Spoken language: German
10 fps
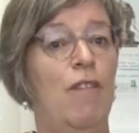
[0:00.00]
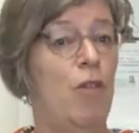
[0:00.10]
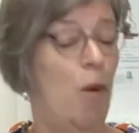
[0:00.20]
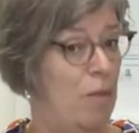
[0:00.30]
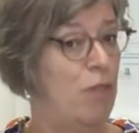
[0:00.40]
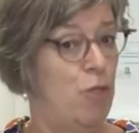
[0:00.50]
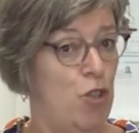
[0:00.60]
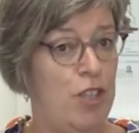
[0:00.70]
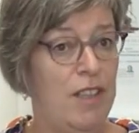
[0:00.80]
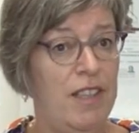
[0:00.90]
ob man
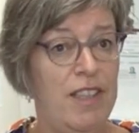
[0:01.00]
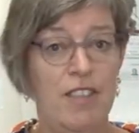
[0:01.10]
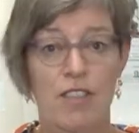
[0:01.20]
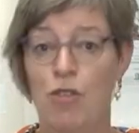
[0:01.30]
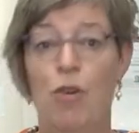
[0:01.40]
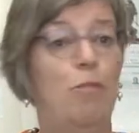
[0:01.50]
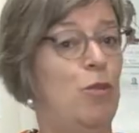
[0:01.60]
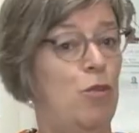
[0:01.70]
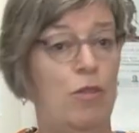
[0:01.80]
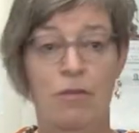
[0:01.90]
vollständig ist, ob
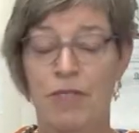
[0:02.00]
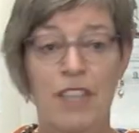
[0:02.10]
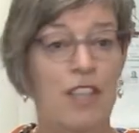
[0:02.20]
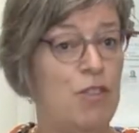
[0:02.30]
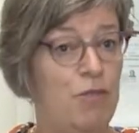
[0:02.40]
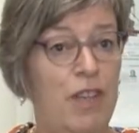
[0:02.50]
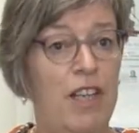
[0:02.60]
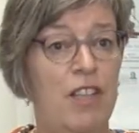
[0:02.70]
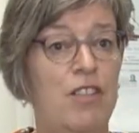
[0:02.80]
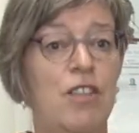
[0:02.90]
noch Wichtiges
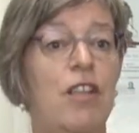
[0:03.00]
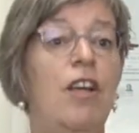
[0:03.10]
fehlt